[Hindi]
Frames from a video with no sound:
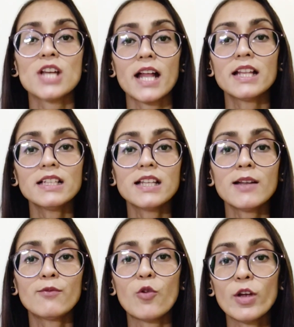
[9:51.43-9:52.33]

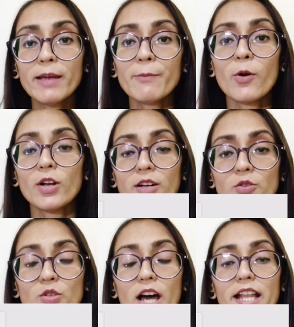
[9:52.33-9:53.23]
ज्यादातर वही
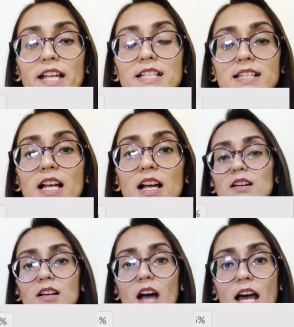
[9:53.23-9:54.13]
प्रोडक्ट उठाने हैं जिसका